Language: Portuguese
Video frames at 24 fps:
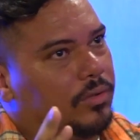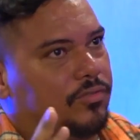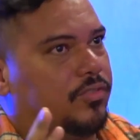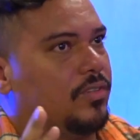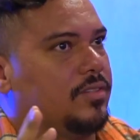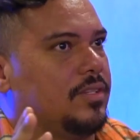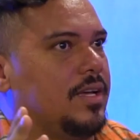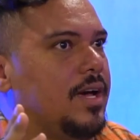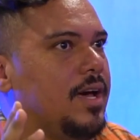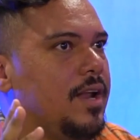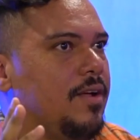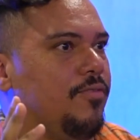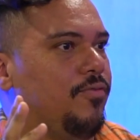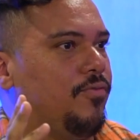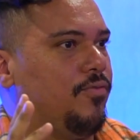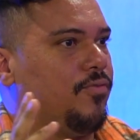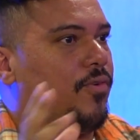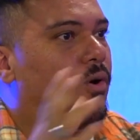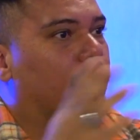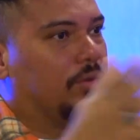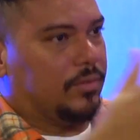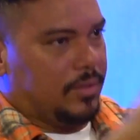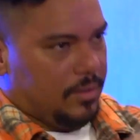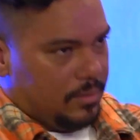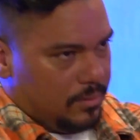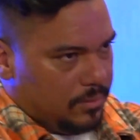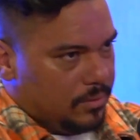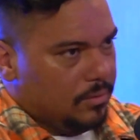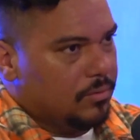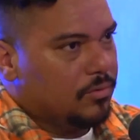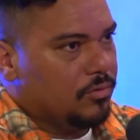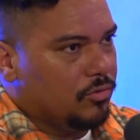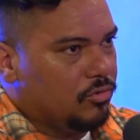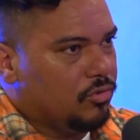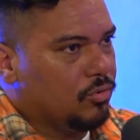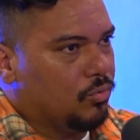Falei, assim, cara, falta
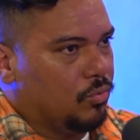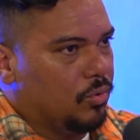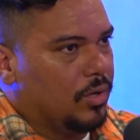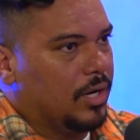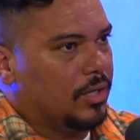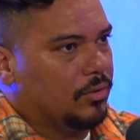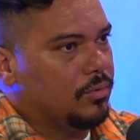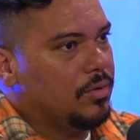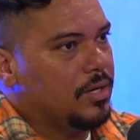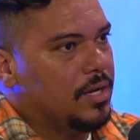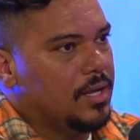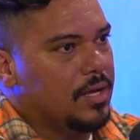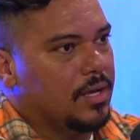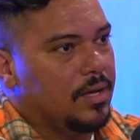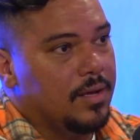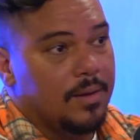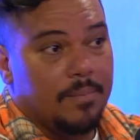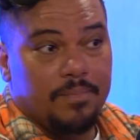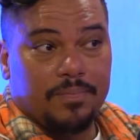de curadoria.